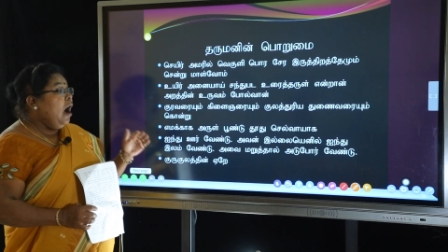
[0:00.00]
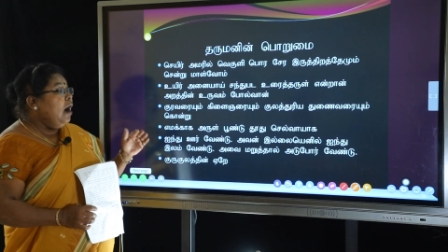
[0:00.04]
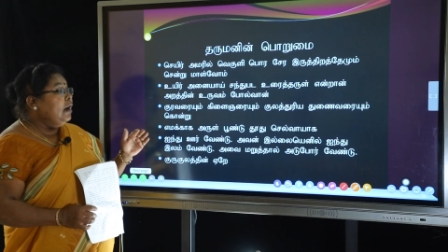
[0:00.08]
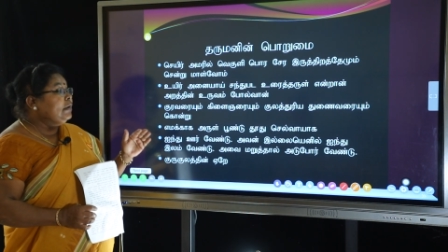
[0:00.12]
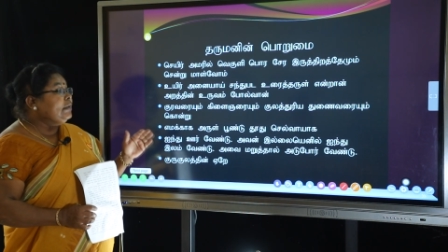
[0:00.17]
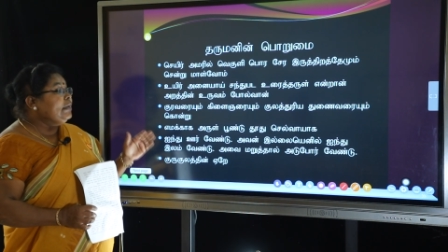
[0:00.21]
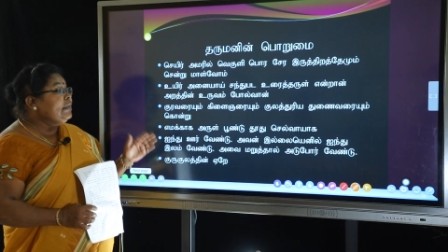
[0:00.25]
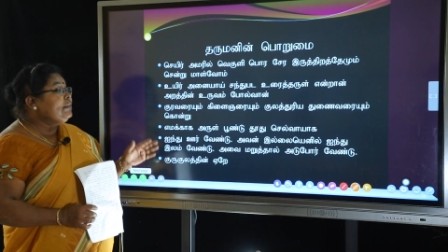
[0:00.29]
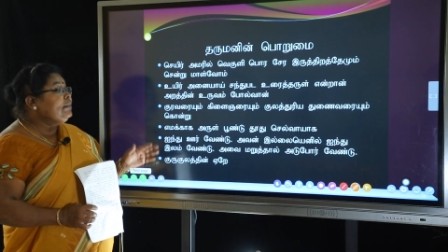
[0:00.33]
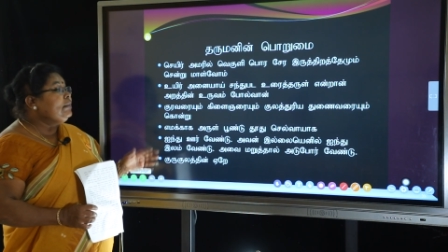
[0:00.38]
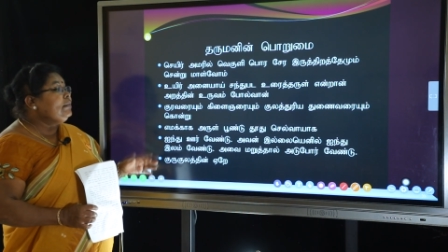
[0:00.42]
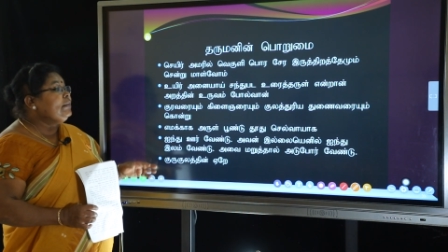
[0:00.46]

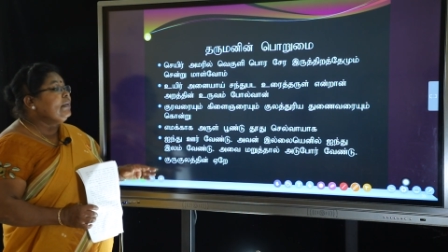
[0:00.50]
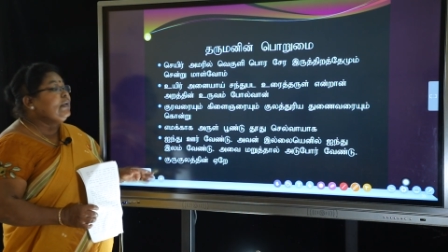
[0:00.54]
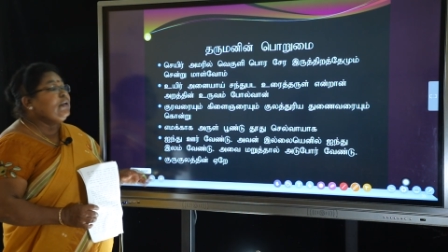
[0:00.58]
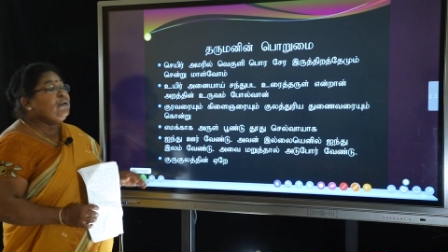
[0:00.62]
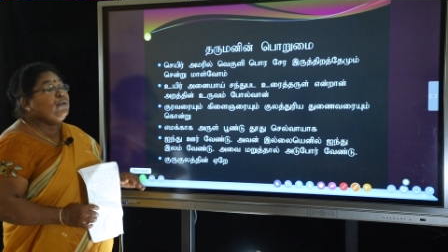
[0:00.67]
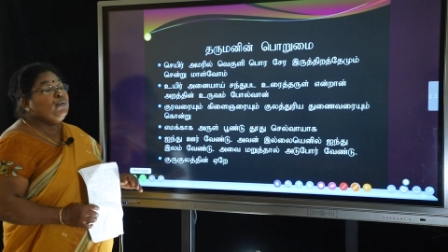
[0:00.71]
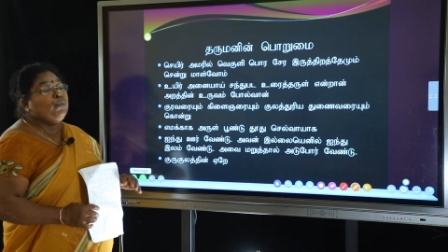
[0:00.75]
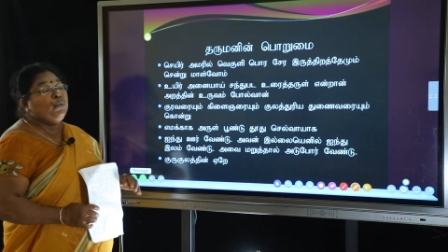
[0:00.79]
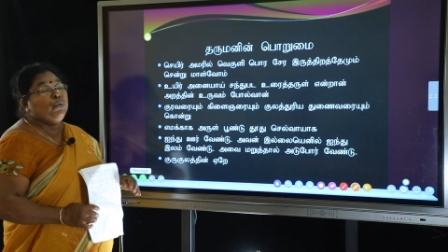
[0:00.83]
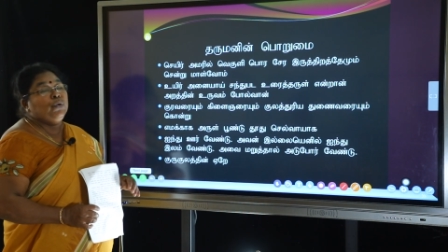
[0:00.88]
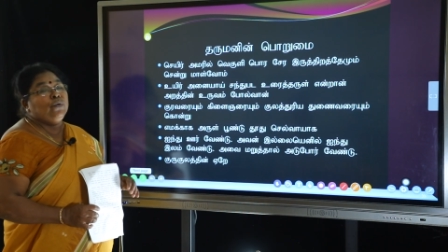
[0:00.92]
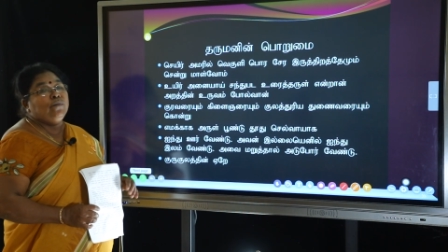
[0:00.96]

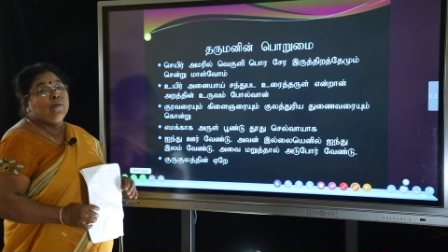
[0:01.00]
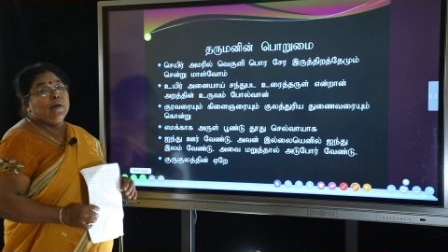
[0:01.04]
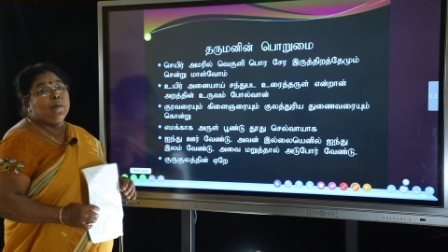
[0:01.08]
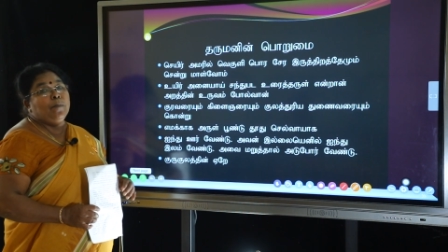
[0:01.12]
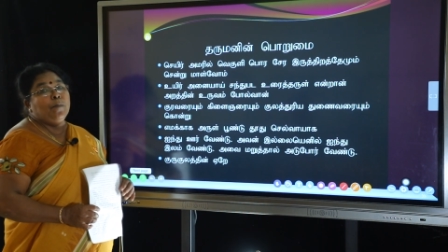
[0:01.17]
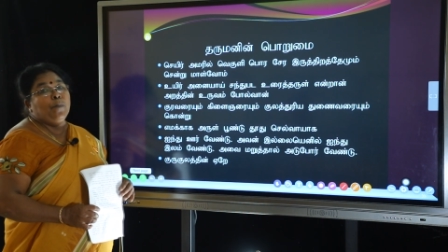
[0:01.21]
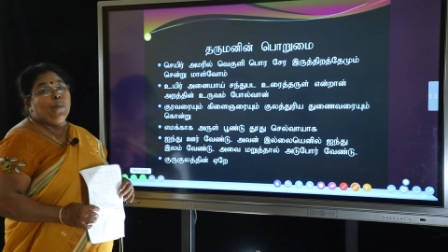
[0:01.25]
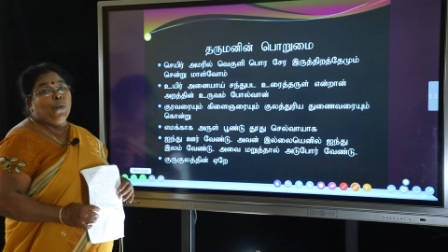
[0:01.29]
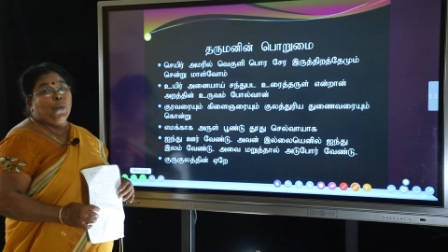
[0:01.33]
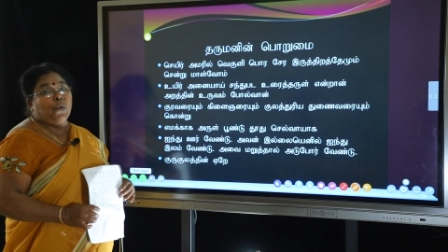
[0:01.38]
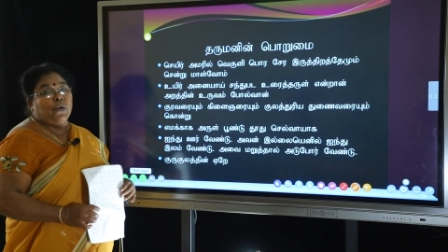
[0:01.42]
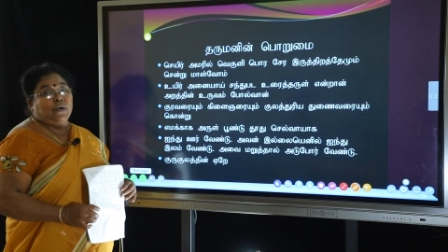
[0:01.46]
அறத்தின்
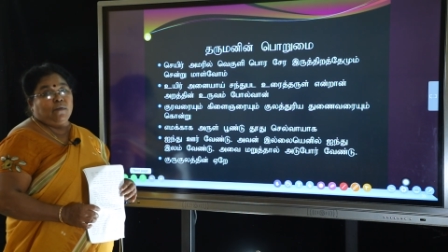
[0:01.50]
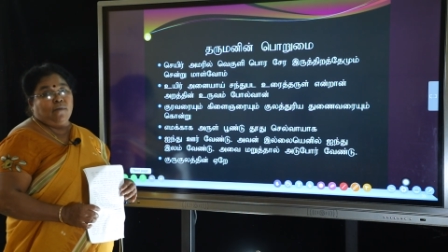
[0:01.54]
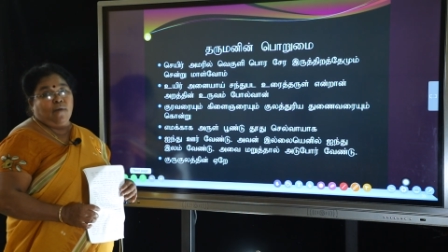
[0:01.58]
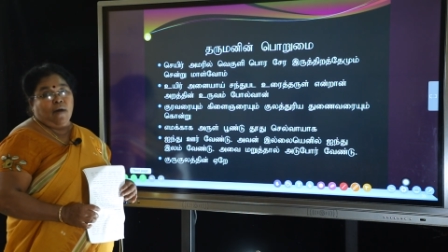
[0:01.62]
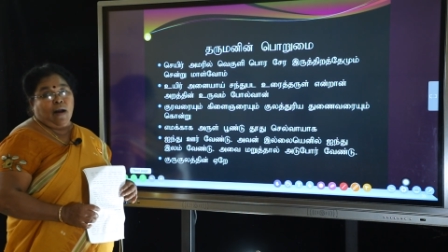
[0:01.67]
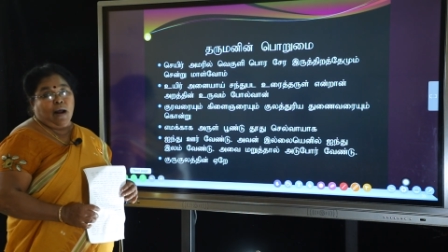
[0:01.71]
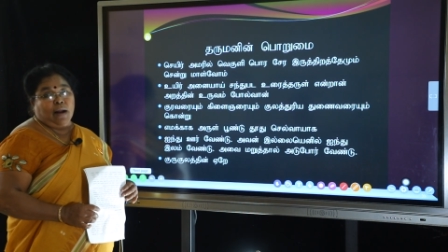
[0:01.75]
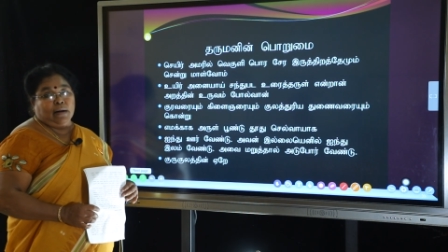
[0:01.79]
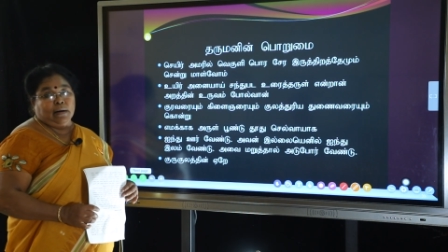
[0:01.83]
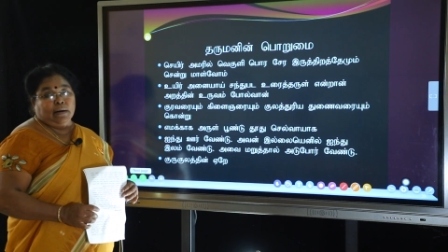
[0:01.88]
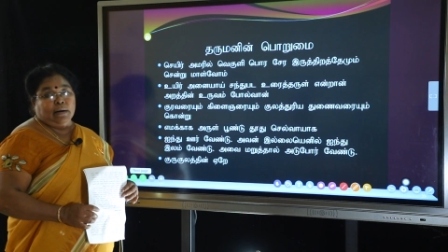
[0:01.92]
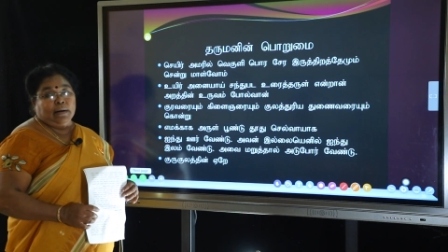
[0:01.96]
உருவம்
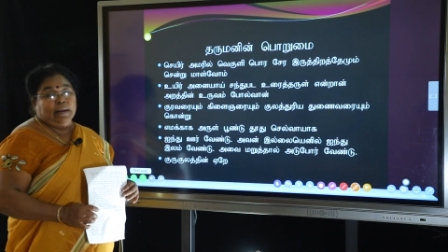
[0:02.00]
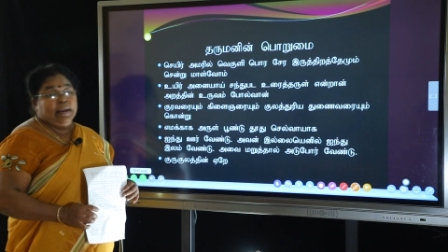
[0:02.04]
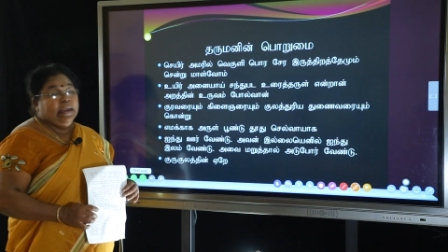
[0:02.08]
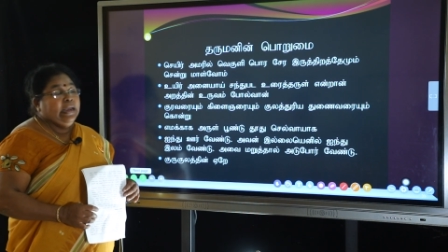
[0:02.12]
போல்வான்